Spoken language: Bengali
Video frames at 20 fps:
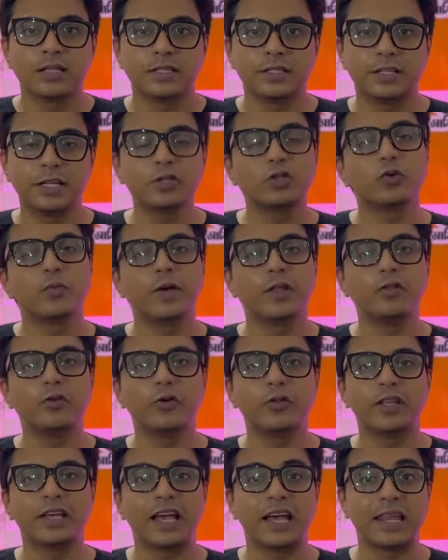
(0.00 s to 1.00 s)
যে শুভেন্দু
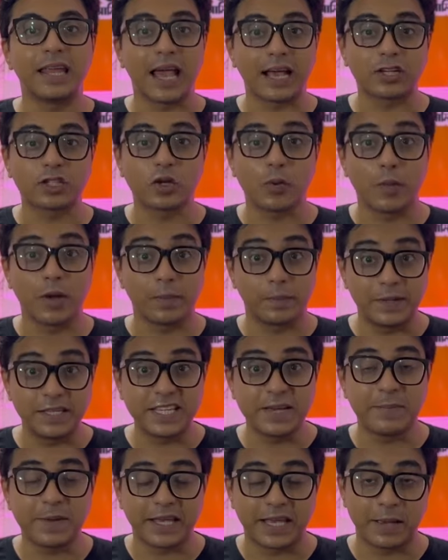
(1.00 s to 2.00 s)
অধিকারী একসময়
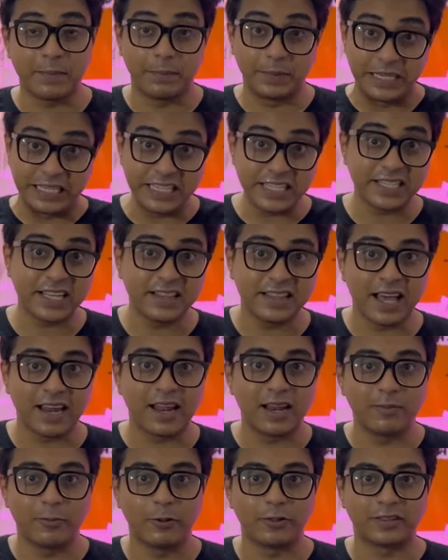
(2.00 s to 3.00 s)
বিজেপিকে ব্রিটিশের
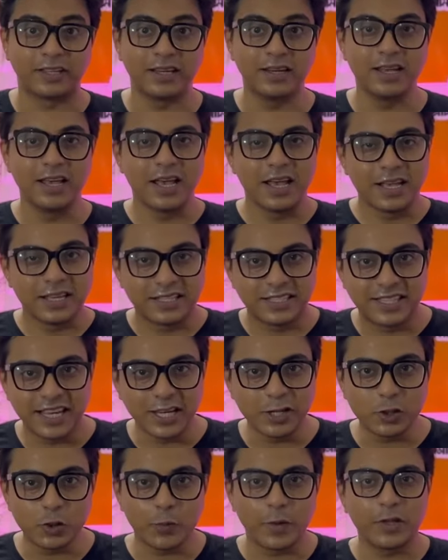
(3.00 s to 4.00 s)
দালাল বলতেন
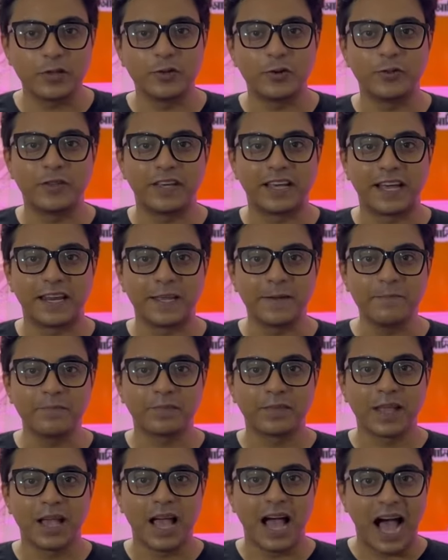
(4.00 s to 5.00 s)
সেই শুভেন্দু অধিকারী
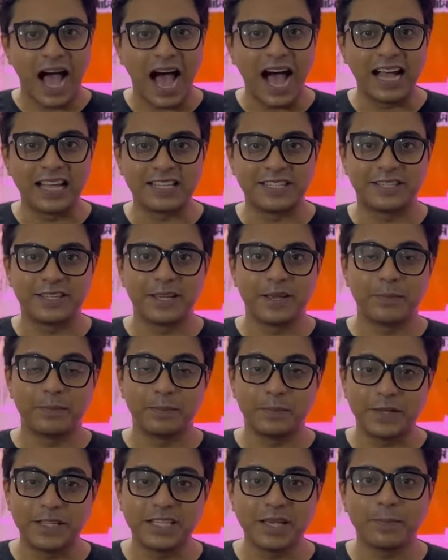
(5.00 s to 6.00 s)
আজ
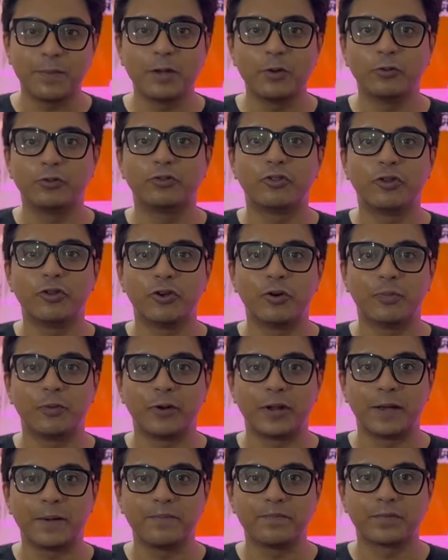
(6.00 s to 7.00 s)
বিজেপির উত্তরীয়
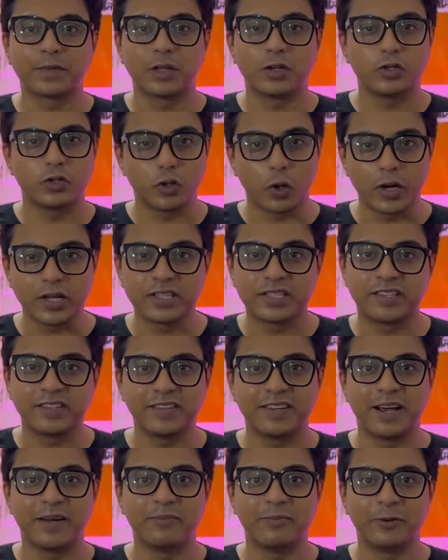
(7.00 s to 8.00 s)
পরে জয়
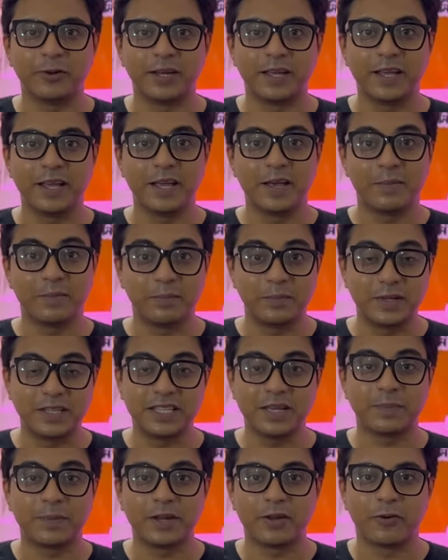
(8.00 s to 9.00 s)
শ্রীরাম বলে
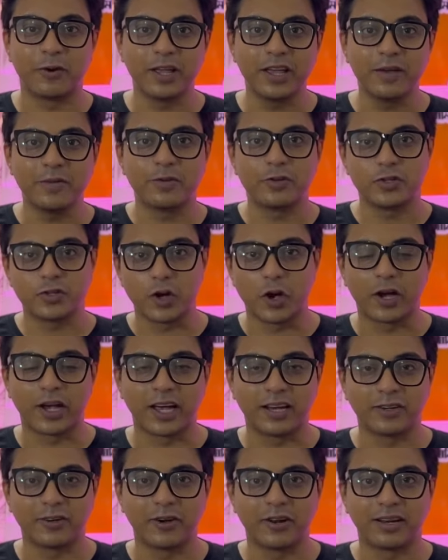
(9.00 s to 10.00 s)
বিজেপির হয়ে
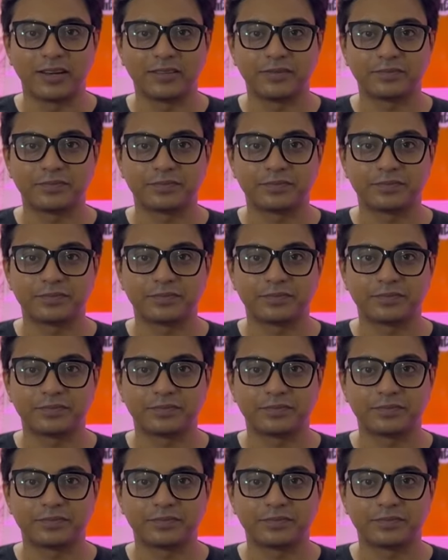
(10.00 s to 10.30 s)
জয়গান করেন